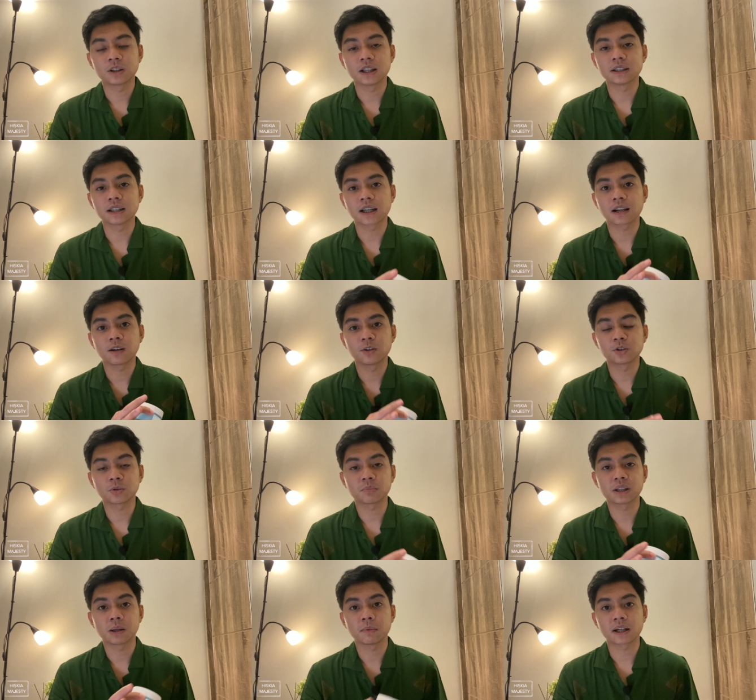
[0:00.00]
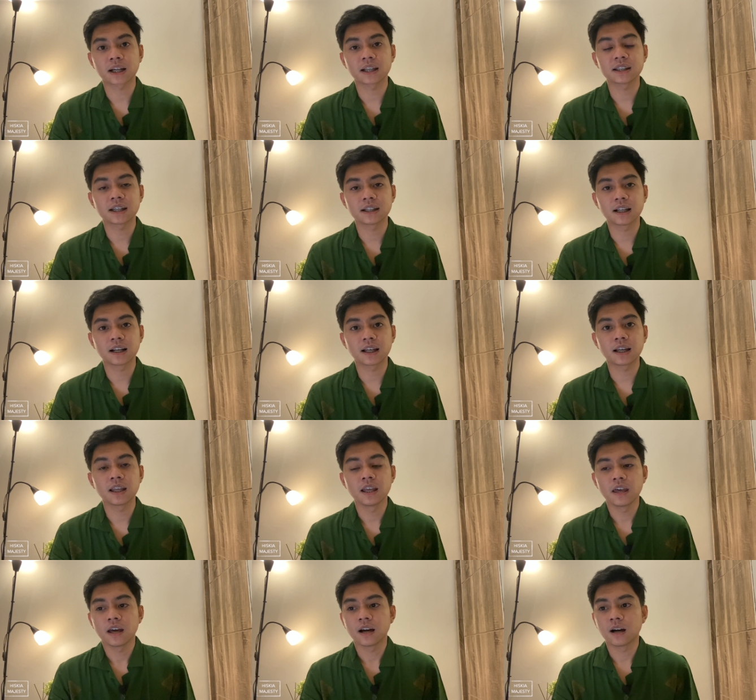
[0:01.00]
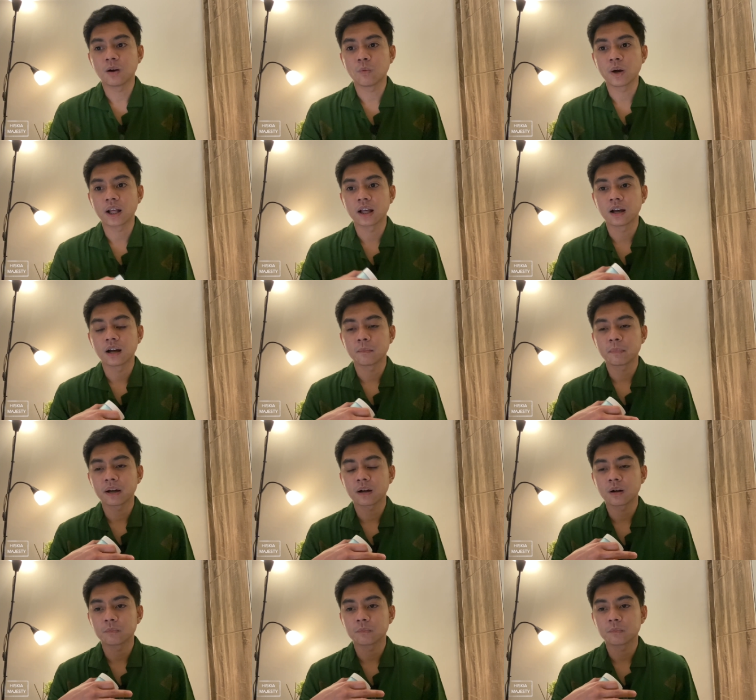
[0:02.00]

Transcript: Dan cara lo untuk menyamarkannya adalah uh, well apa